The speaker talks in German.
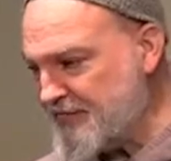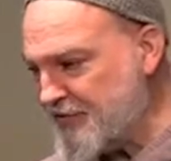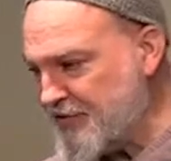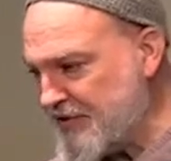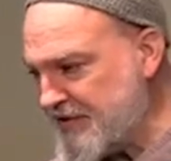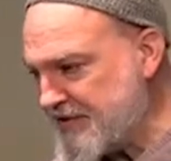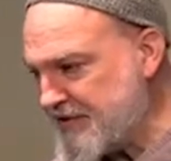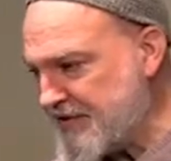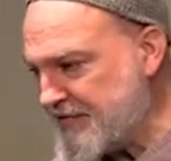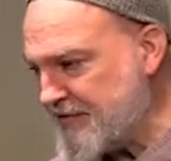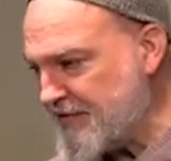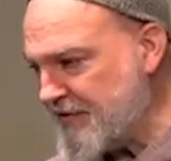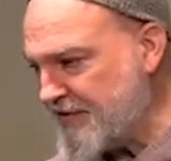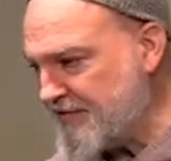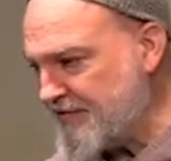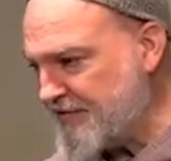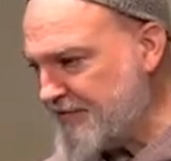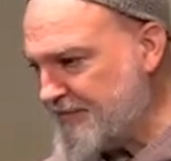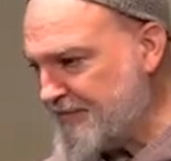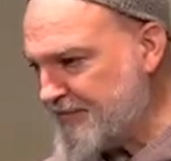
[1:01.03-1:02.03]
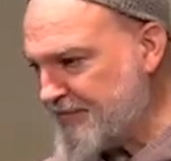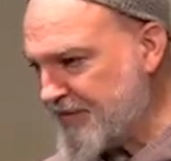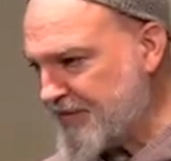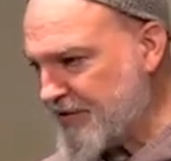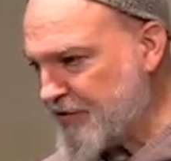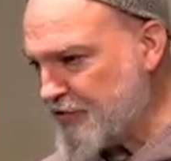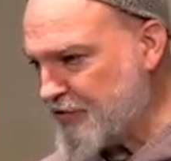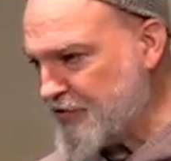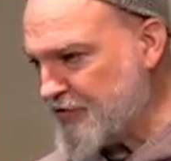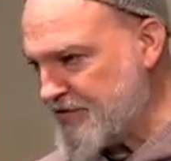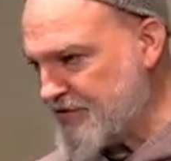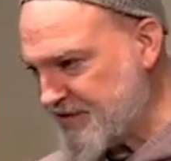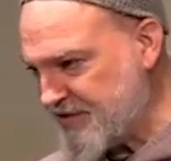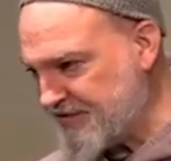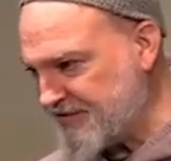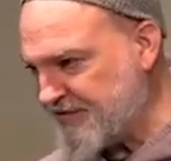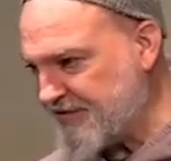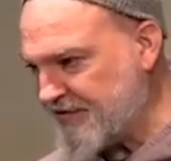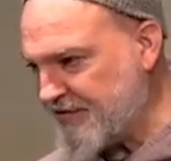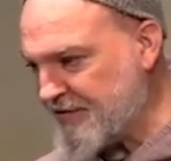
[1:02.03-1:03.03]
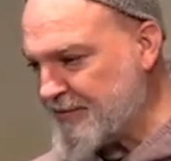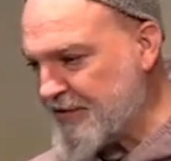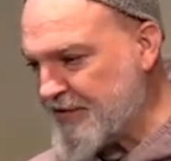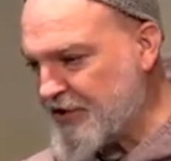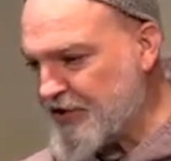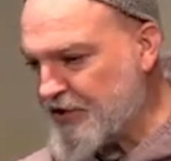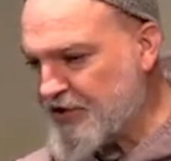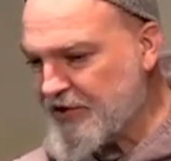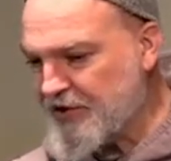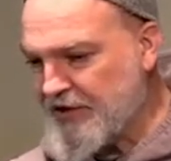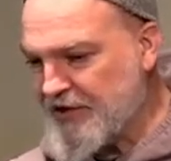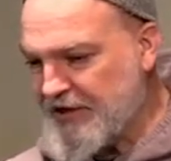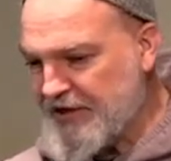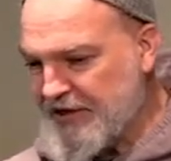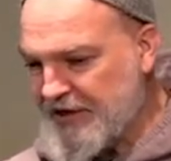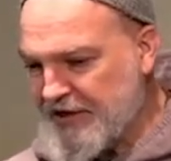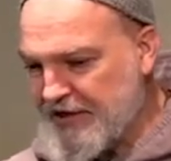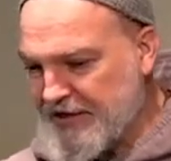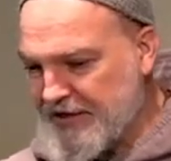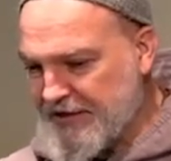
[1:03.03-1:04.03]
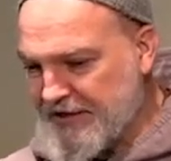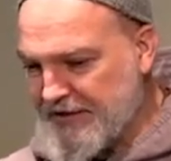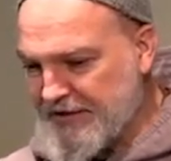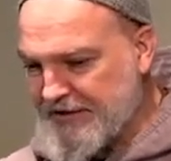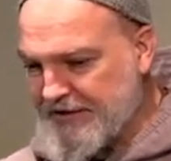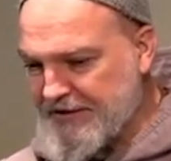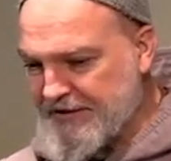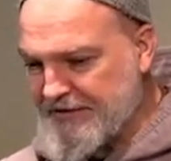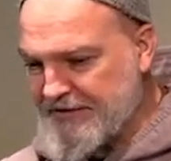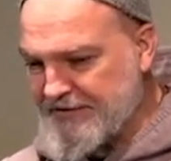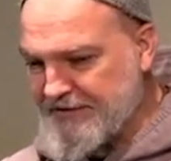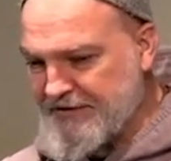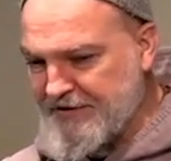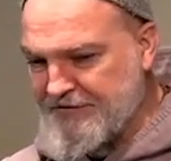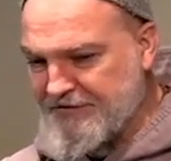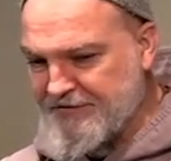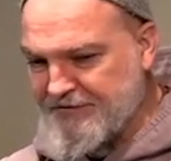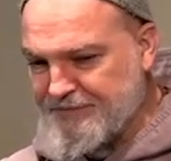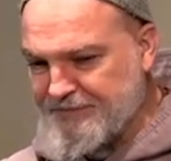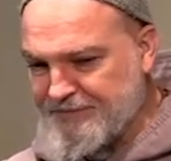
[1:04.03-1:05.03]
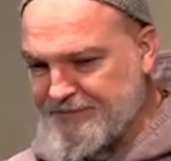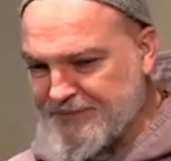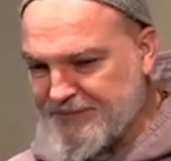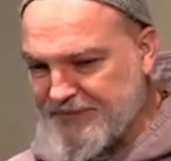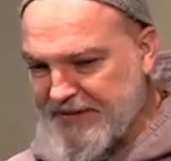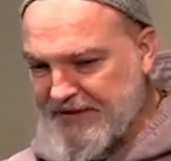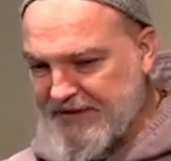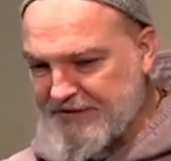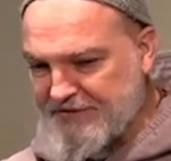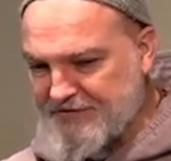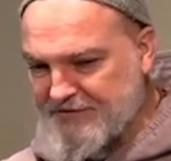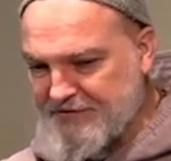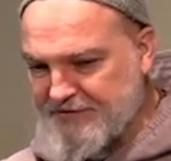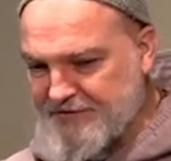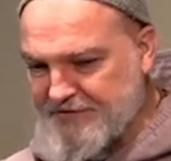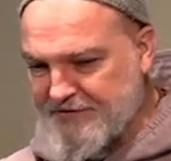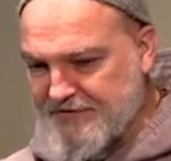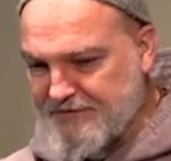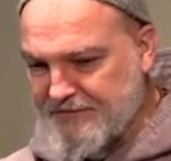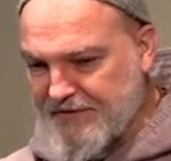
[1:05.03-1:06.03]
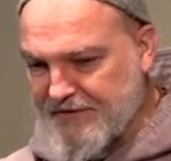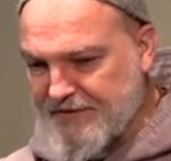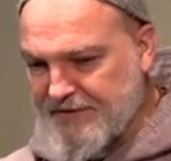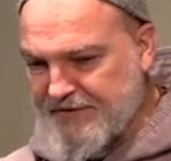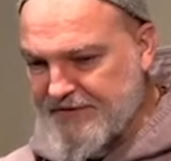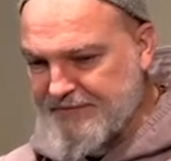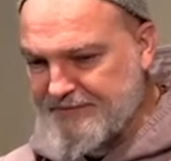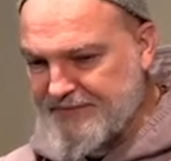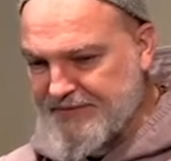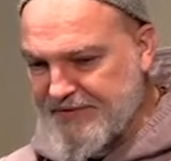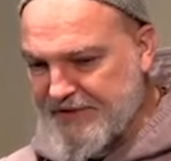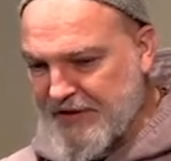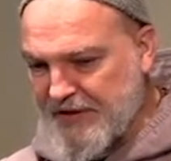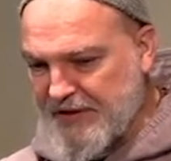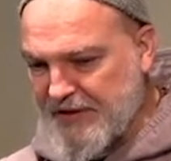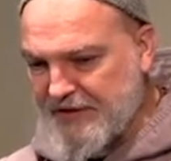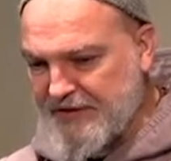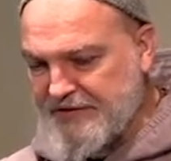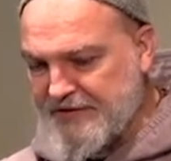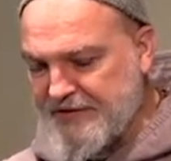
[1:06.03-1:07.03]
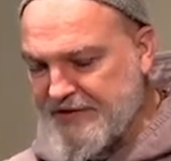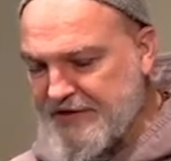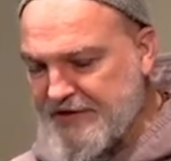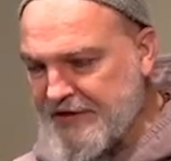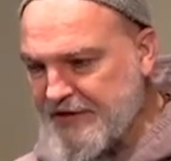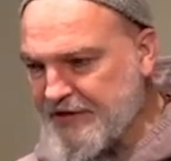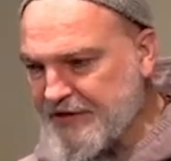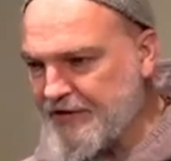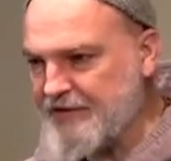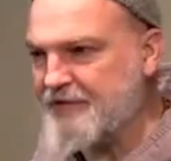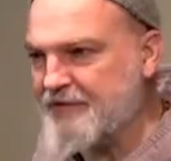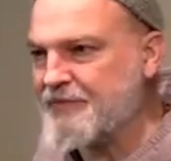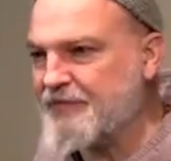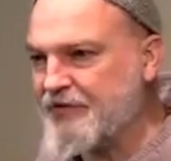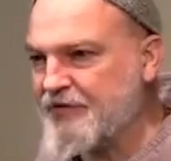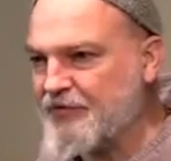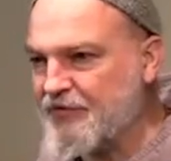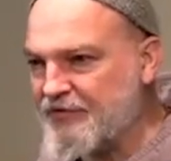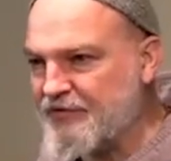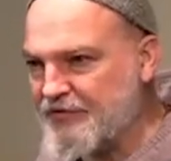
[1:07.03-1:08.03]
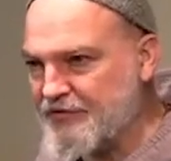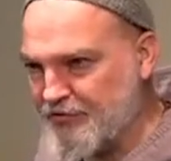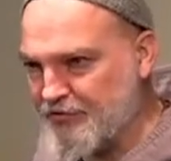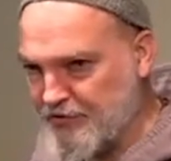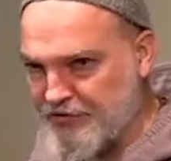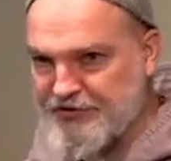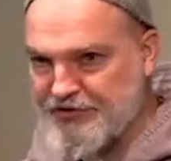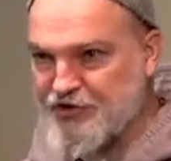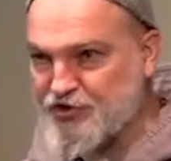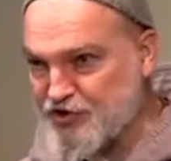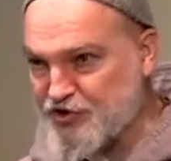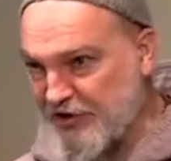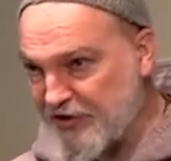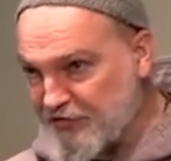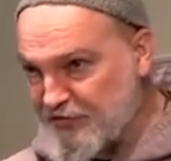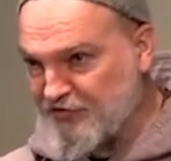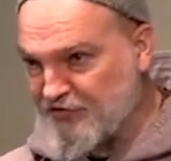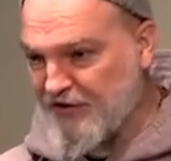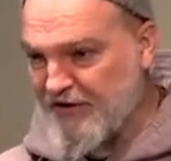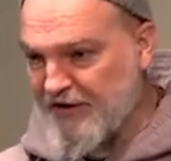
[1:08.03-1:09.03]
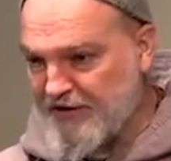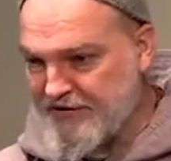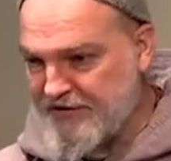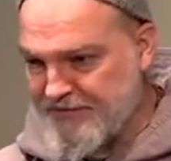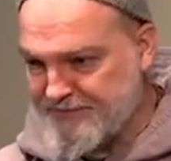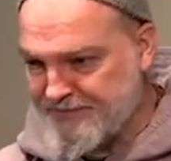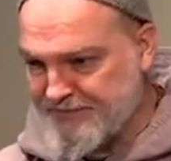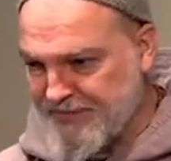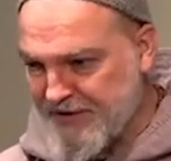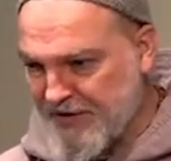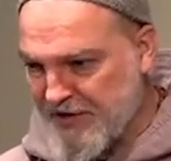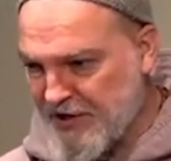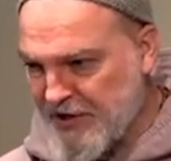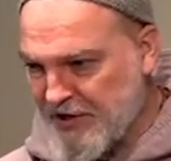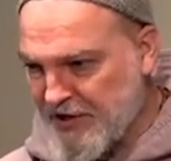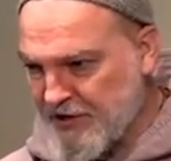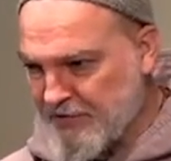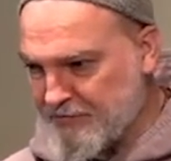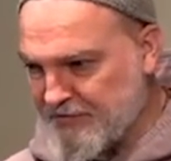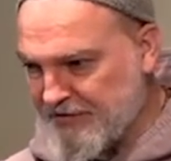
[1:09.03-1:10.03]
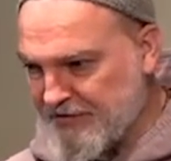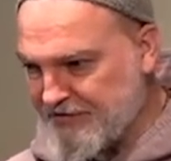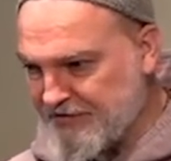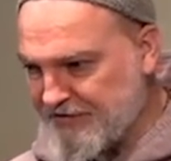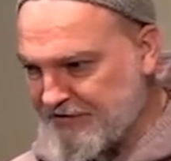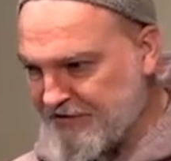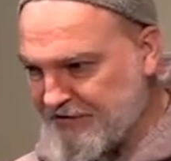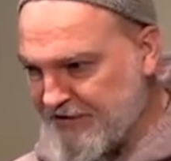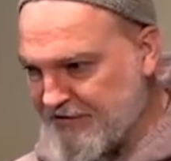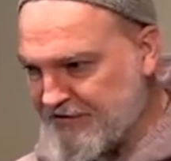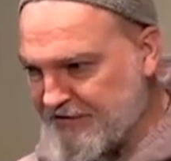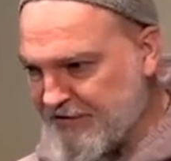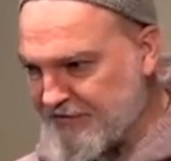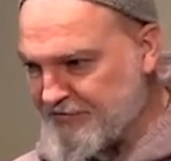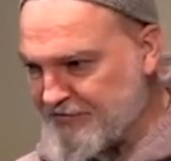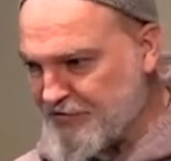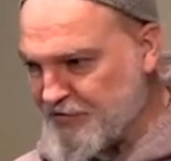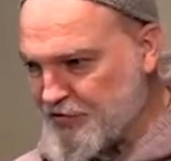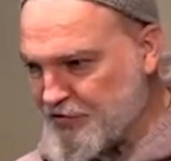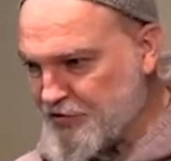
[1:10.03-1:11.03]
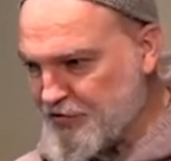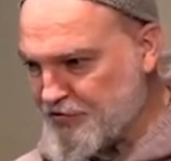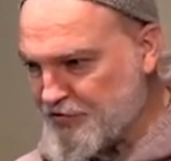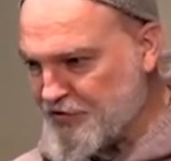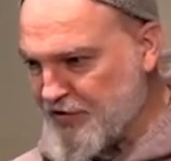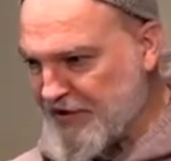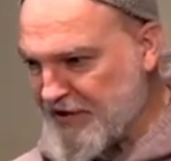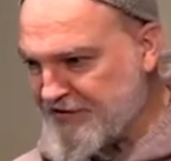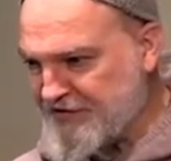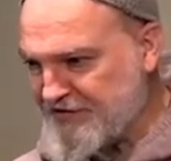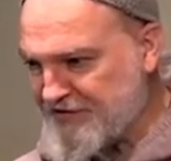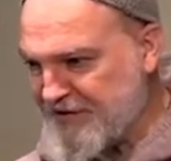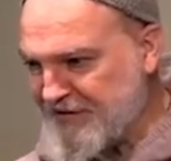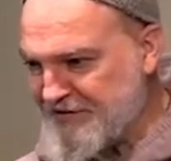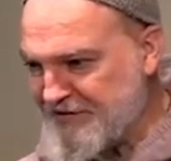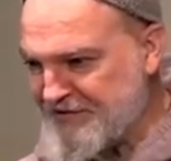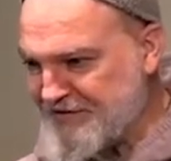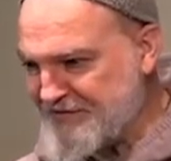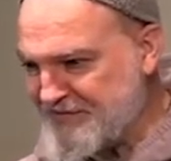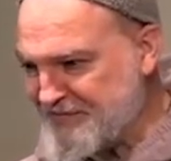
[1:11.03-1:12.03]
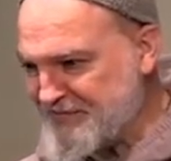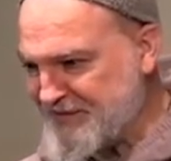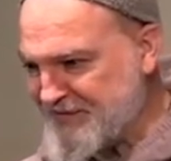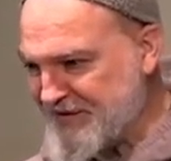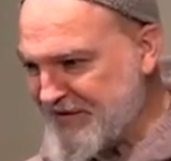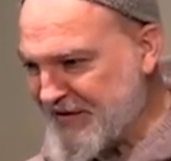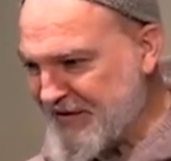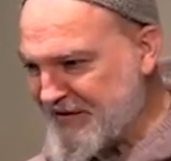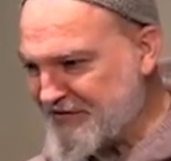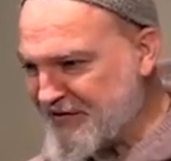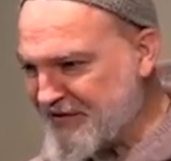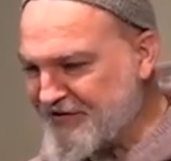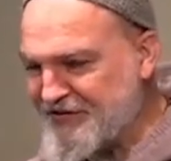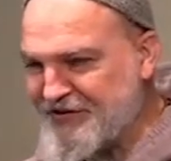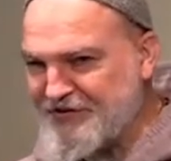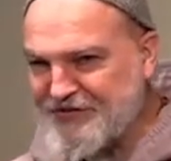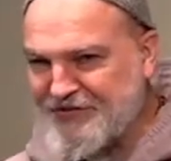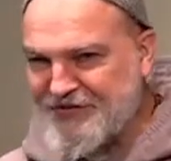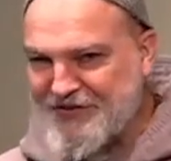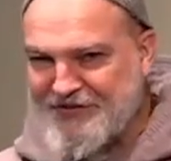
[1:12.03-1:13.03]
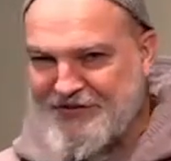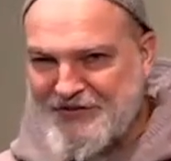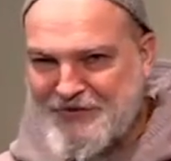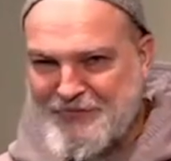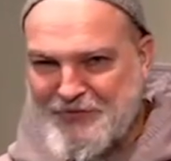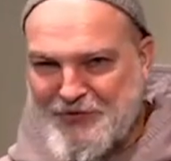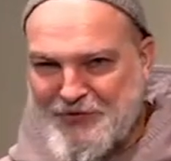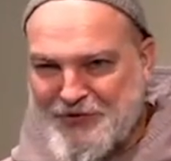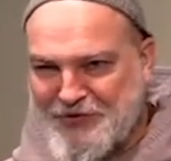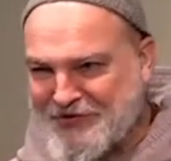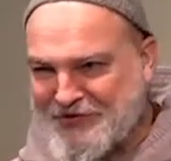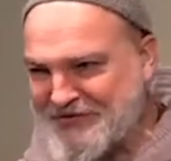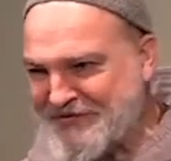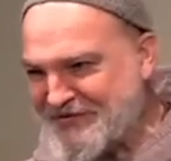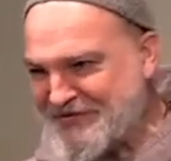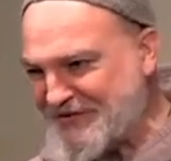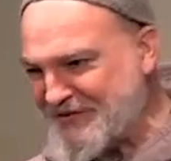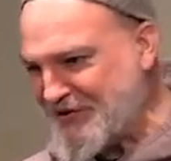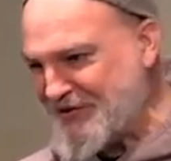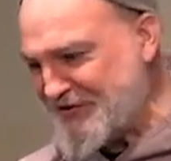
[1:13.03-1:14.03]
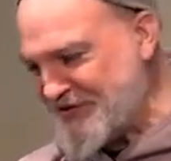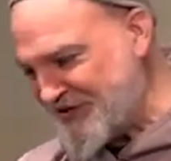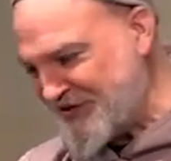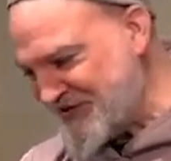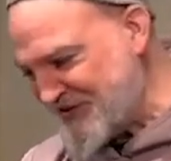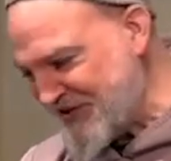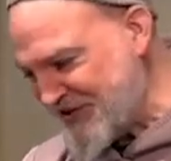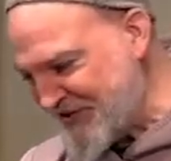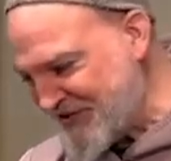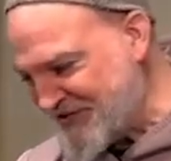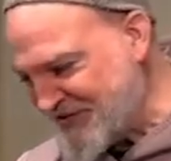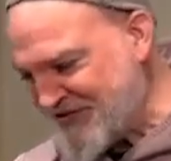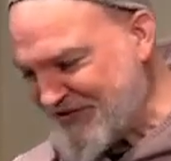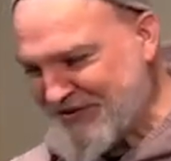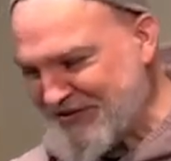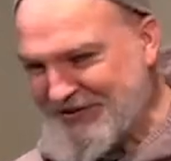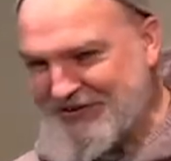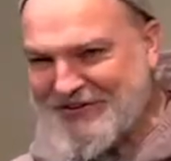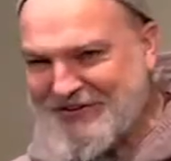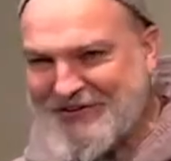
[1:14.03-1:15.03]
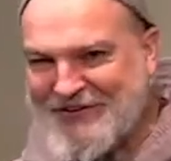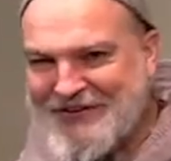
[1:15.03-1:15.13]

für dich gewesen und es ist immer noch. Äh, in diesen letzten zwei Jahren hier im Grunde die Stellung zu halten. Und wir sind sehr, sehr froh. Du hast dann Exerzitien angeboten, Gottesdienste